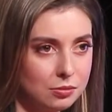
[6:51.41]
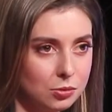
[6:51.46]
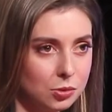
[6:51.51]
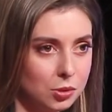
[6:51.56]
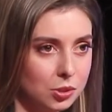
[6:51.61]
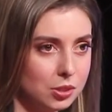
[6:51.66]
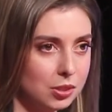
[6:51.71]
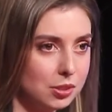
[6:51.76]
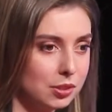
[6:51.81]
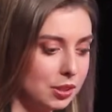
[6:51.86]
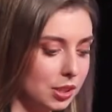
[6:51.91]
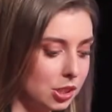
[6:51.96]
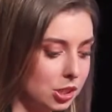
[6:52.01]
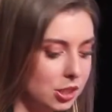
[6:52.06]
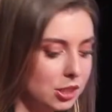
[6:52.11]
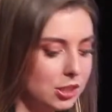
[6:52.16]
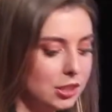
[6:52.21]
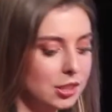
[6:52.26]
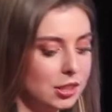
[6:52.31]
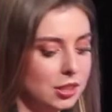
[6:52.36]
То есть
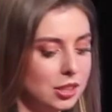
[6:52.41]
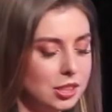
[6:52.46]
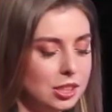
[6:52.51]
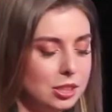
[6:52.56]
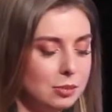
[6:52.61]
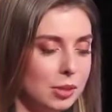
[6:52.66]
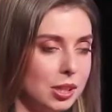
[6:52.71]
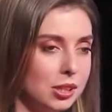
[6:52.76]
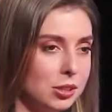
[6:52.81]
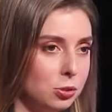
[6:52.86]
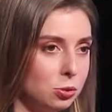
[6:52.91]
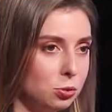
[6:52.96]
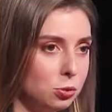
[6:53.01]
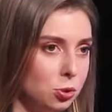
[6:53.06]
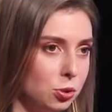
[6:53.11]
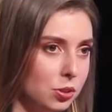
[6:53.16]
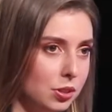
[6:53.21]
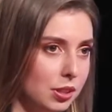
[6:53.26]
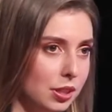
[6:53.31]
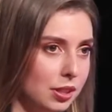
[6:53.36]
гражданин, когда снимается с
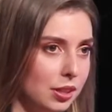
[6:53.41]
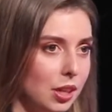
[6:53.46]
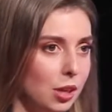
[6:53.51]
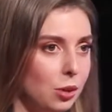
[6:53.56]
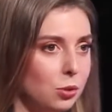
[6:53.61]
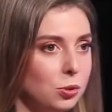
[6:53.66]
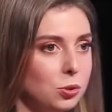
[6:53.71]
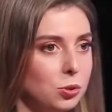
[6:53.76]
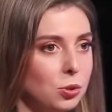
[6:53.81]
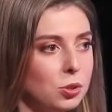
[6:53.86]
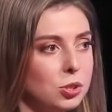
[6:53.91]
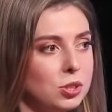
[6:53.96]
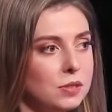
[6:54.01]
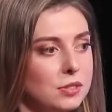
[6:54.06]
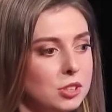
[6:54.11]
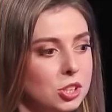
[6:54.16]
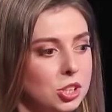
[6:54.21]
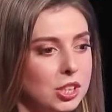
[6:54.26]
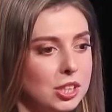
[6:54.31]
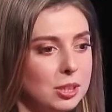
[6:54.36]
учета, он должен в
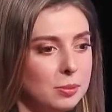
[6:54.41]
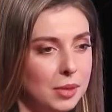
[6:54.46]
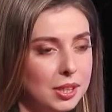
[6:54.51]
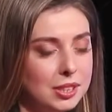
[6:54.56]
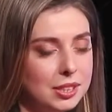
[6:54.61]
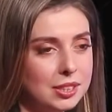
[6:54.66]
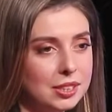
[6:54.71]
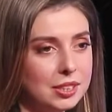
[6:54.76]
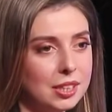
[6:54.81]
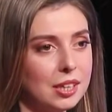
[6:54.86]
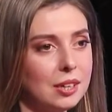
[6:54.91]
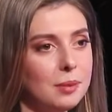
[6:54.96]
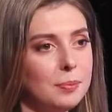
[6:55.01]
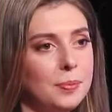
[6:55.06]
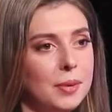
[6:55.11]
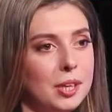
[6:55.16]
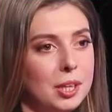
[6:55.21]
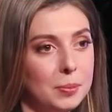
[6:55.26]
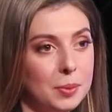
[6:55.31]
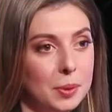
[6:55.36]
течение месяца
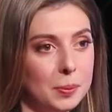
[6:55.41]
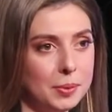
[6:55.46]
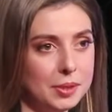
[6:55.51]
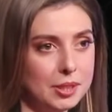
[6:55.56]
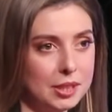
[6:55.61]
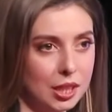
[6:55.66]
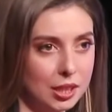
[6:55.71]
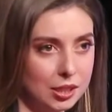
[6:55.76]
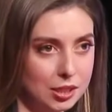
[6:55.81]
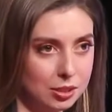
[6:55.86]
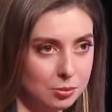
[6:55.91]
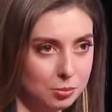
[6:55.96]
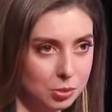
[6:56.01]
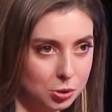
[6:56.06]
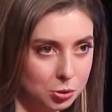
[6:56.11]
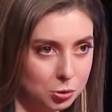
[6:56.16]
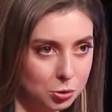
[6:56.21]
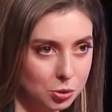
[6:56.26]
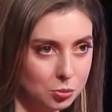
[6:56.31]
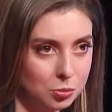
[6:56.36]
перепрописаться по
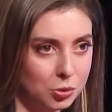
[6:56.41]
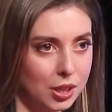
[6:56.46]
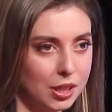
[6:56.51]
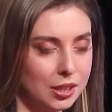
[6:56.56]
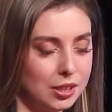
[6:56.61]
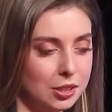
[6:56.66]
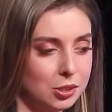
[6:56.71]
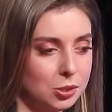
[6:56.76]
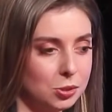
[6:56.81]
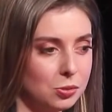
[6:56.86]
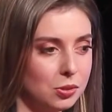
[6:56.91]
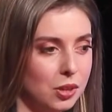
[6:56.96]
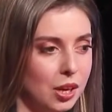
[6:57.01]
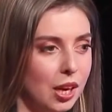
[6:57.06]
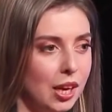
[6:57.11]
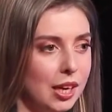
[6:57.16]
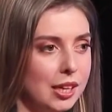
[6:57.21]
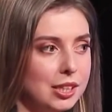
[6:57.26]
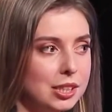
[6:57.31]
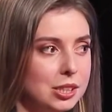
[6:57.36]
другому адресу.
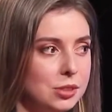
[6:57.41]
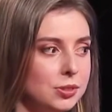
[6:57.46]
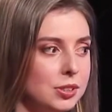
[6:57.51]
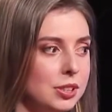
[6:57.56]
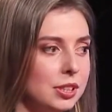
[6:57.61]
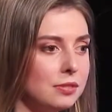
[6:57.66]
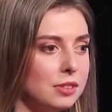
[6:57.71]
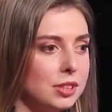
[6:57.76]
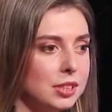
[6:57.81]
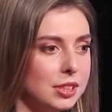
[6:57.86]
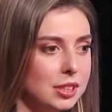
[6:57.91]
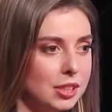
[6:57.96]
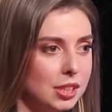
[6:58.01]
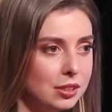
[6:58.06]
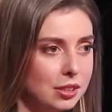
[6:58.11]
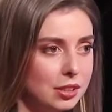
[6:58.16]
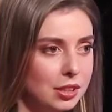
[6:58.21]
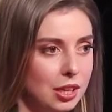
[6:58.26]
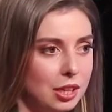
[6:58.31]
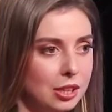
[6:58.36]
Если он этого не
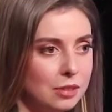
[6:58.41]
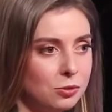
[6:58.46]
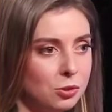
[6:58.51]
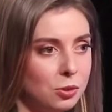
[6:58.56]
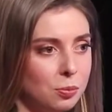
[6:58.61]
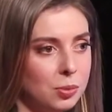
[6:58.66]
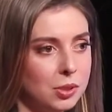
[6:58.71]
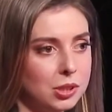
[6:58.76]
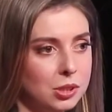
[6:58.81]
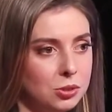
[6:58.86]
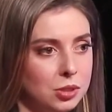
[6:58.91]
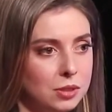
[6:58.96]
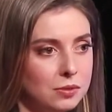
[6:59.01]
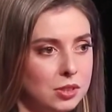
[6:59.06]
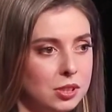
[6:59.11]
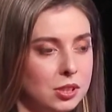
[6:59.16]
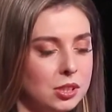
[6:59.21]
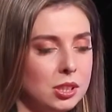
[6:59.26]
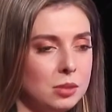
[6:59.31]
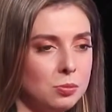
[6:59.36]
делает, для него по
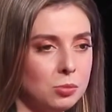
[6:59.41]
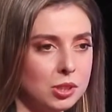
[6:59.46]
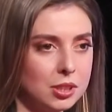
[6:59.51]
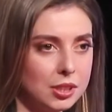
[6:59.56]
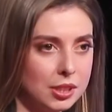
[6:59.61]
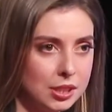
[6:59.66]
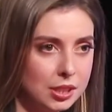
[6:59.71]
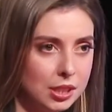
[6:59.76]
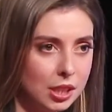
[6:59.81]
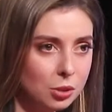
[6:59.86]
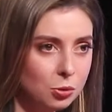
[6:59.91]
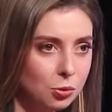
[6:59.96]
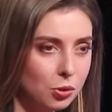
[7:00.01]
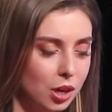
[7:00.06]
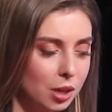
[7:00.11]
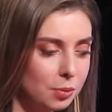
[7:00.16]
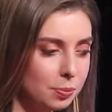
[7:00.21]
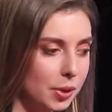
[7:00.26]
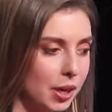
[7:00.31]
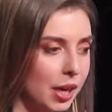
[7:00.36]
197 статье
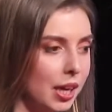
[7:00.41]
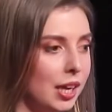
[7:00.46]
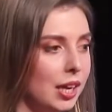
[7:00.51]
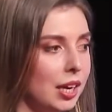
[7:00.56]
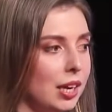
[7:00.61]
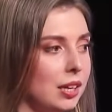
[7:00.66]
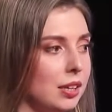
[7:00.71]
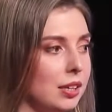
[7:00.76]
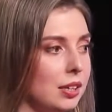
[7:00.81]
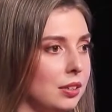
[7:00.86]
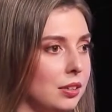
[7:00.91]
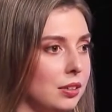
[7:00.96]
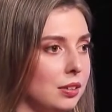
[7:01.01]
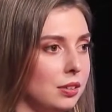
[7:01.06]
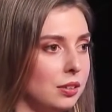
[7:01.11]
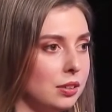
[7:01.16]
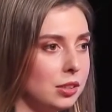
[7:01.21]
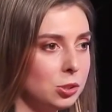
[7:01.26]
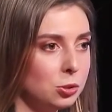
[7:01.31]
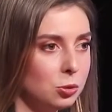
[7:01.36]
КУАПа
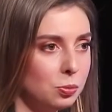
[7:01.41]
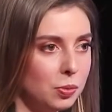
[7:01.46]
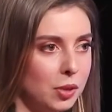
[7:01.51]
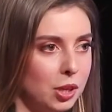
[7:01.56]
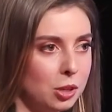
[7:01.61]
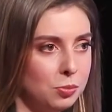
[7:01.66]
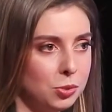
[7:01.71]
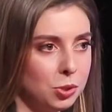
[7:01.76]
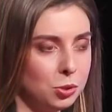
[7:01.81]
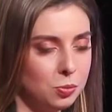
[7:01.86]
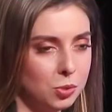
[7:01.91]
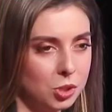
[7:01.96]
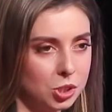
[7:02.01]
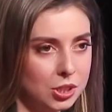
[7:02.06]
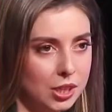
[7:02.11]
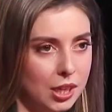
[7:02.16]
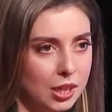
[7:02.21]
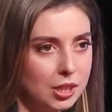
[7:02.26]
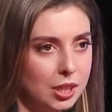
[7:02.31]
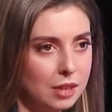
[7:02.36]
на, э, наступает
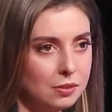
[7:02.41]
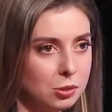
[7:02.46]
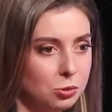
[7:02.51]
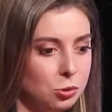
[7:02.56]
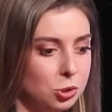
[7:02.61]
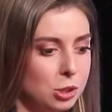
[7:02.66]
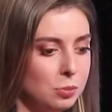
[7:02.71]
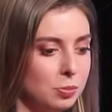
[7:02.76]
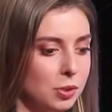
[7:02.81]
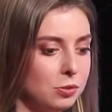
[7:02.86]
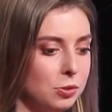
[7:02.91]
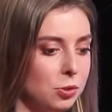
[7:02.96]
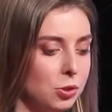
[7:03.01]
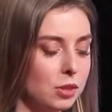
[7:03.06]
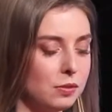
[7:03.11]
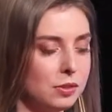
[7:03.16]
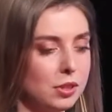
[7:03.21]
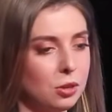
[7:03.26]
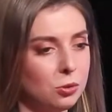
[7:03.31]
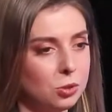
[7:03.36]
предупреждение, в случае
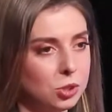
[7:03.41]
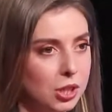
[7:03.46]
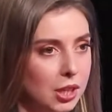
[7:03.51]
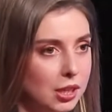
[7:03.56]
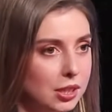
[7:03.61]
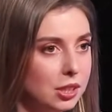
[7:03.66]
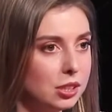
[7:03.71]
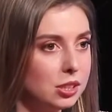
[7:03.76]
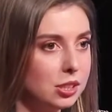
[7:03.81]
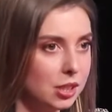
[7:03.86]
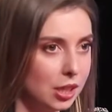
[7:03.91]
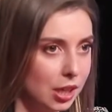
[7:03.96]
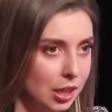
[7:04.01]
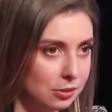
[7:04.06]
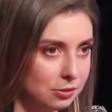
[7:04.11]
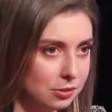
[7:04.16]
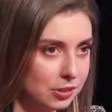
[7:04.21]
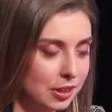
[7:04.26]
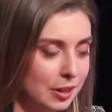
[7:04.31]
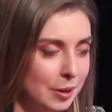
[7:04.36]
повторного нарушения штраф.